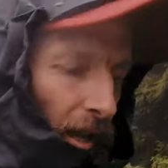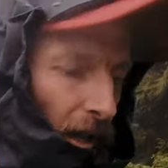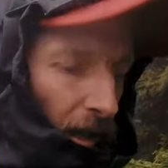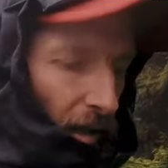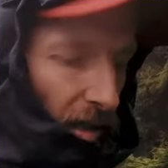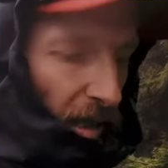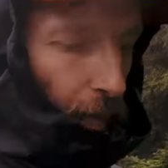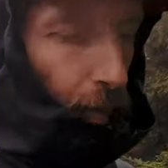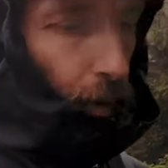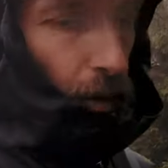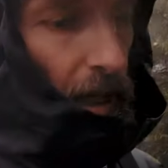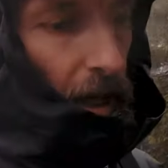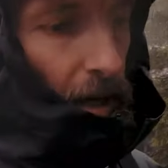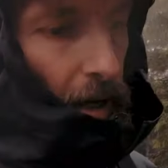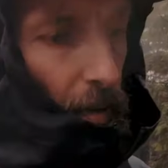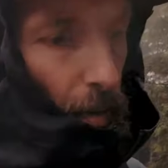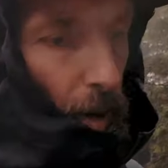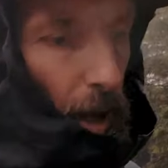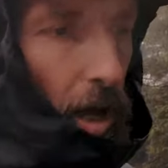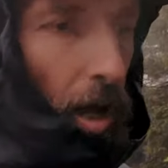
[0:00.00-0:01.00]

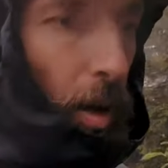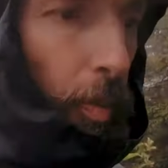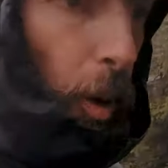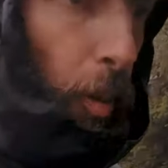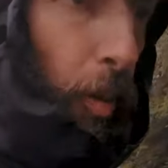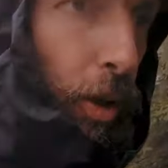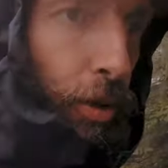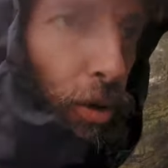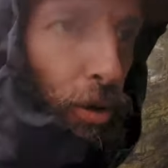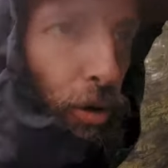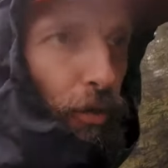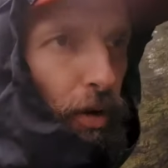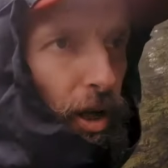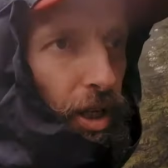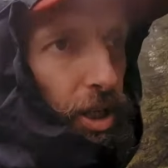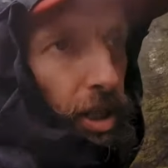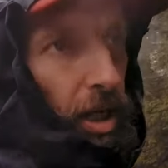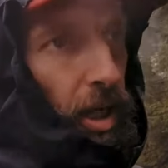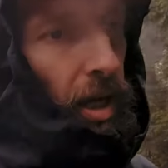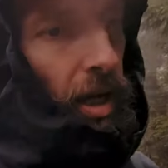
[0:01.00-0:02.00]
zapodałem
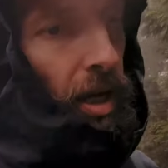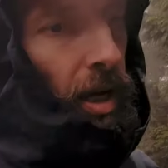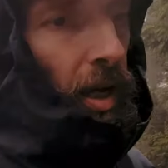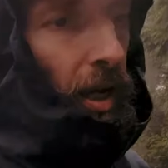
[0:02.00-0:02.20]
pomidoróweczkę,